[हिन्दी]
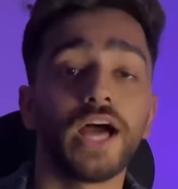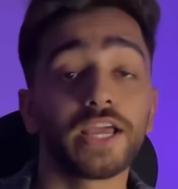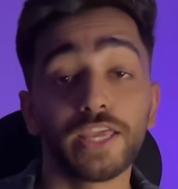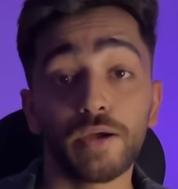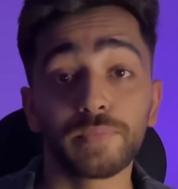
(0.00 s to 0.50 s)

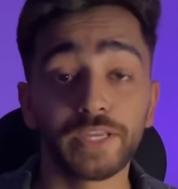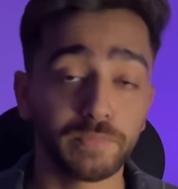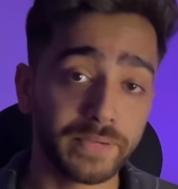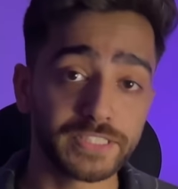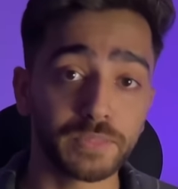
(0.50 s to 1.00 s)
ताकि आपके ये
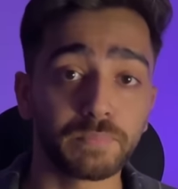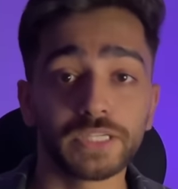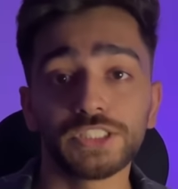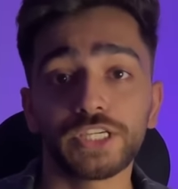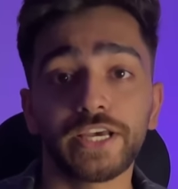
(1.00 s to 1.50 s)
पैसे
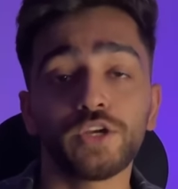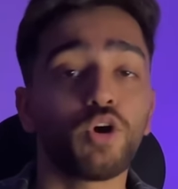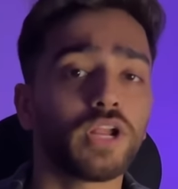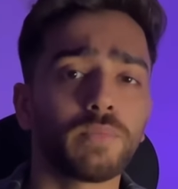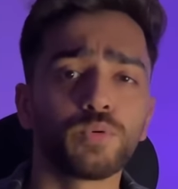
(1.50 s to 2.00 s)
बच जाए
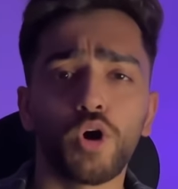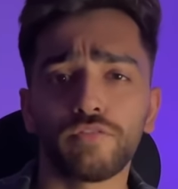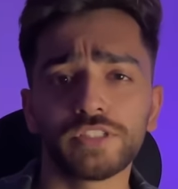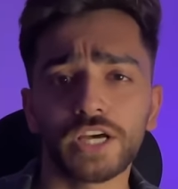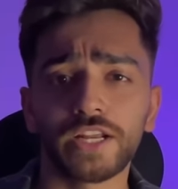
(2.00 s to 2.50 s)
और आपको
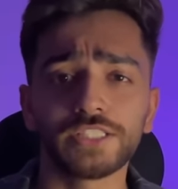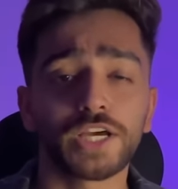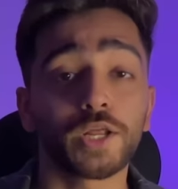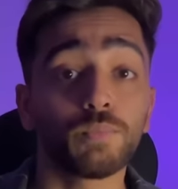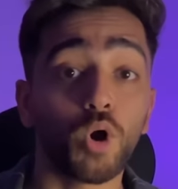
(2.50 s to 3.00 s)
ऑफिस आना
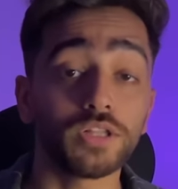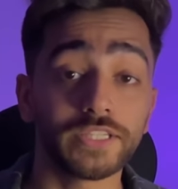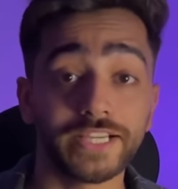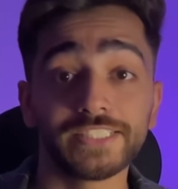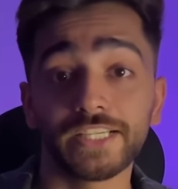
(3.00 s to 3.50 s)
जाना बहुत
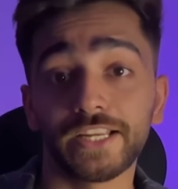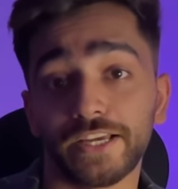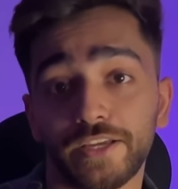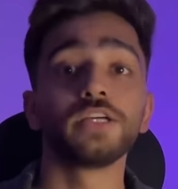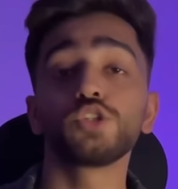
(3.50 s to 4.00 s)
ईजी
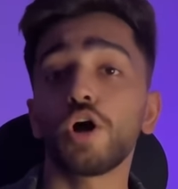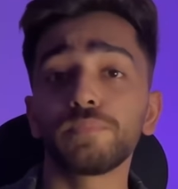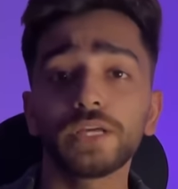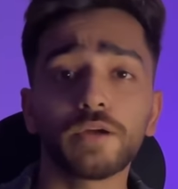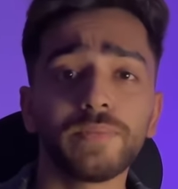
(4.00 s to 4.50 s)
रहे सो अब
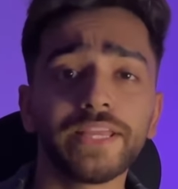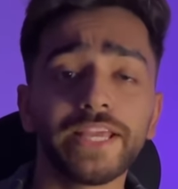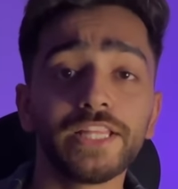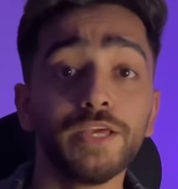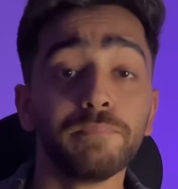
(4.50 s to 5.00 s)
तक हमने
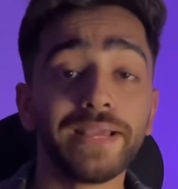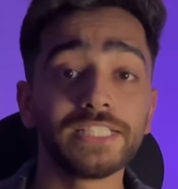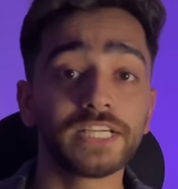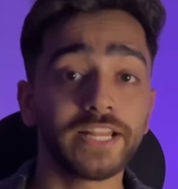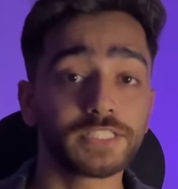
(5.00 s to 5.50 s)
की थी
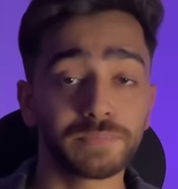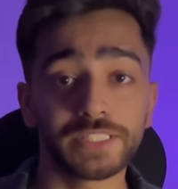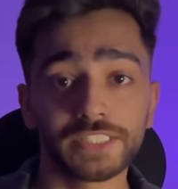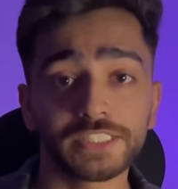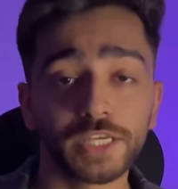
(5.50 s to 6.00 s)
मेजर
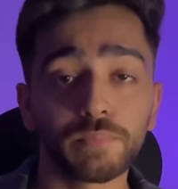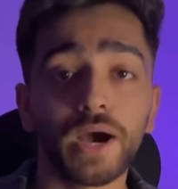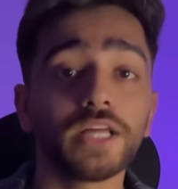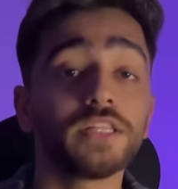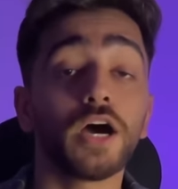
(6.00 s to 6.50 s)
एक्सपेंसिस की बात